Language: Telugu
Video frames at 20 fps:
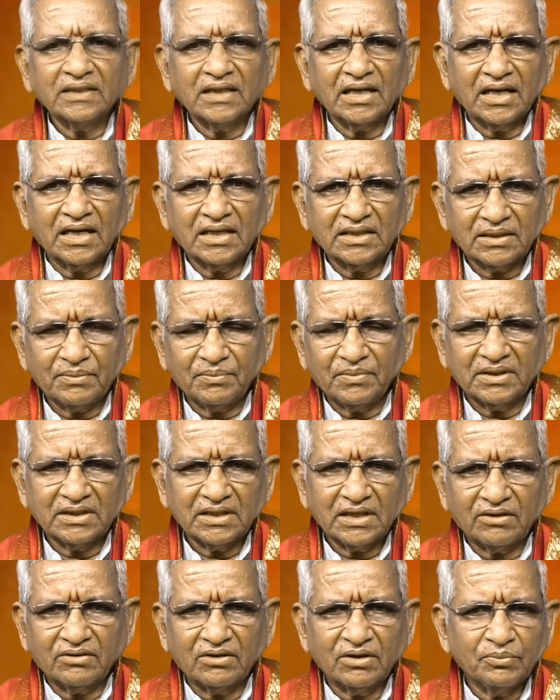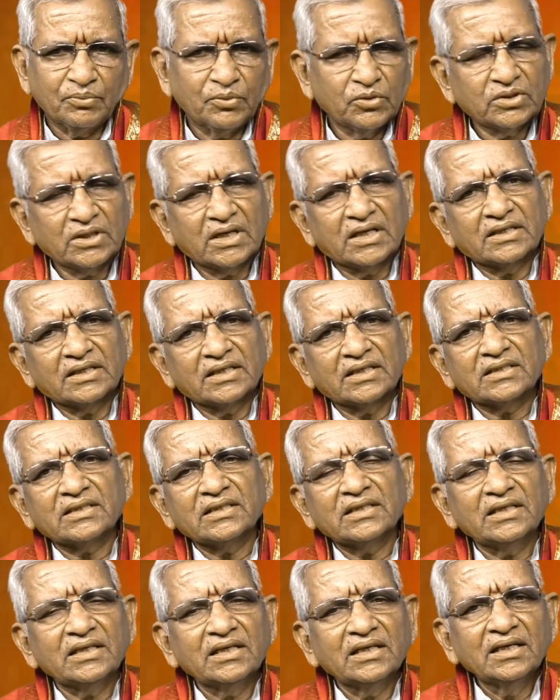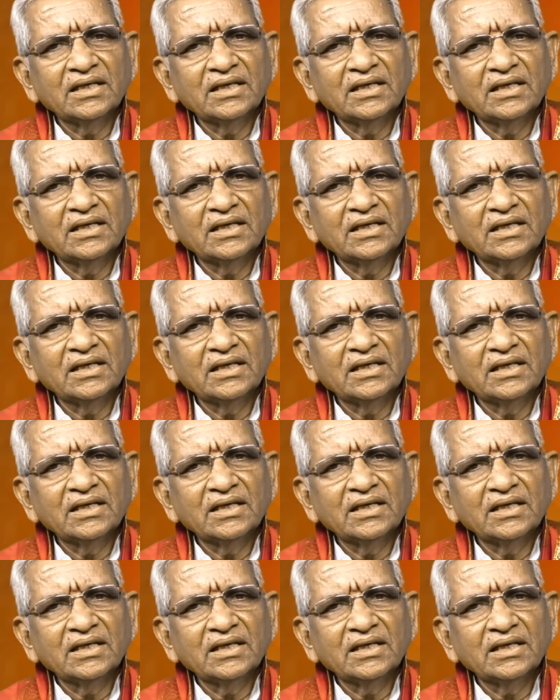జలానికి సంబంధించినటువంటి పూజలు చేసి